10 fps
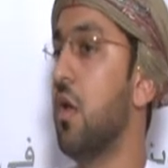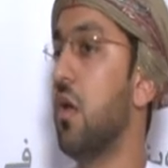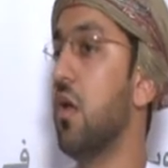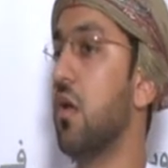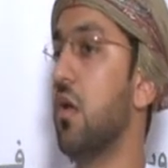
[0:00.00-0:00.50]

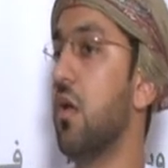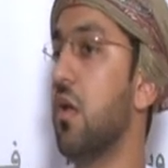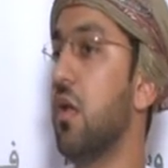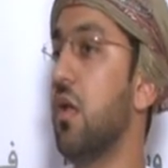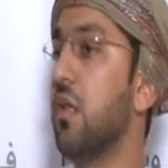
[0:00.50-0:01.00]

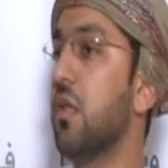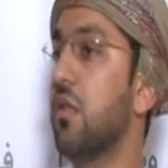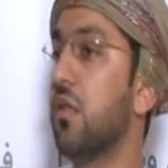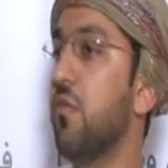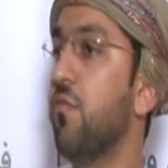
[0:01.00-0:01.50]
آه، اللي
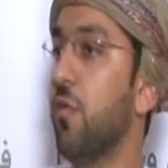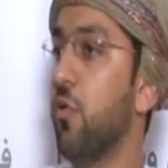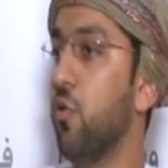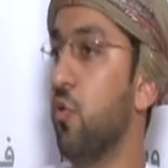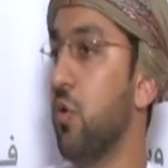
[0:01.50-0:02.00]
تنفذ
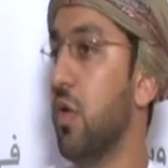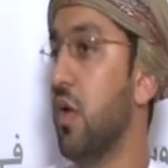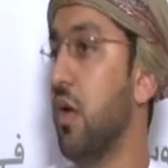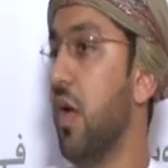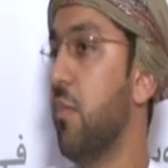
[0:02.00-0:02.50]
حلول
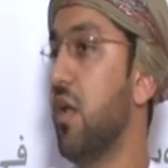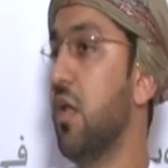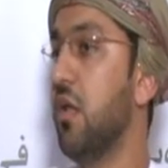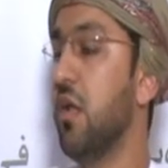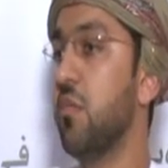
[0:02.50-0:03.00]

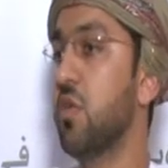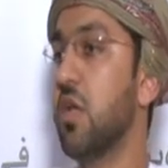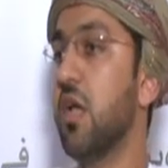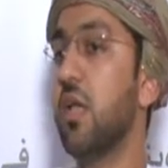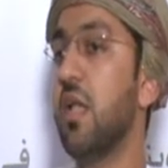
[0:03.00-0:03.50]
عمليه
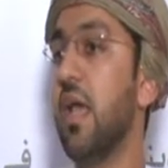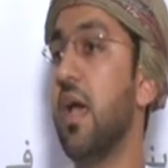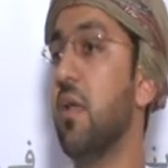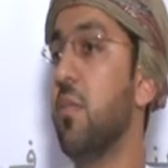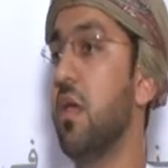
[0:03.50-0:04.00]
للمشاكل
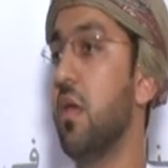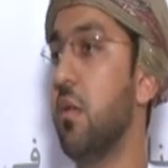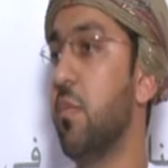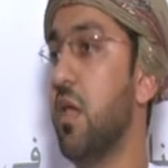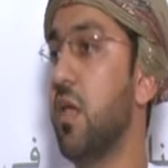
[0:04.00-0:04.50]
العالميه
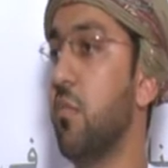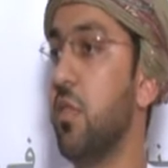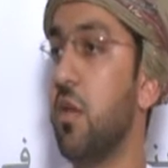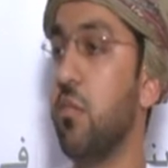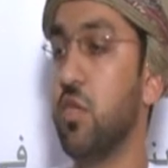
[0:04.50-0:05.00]
البيئيه مثل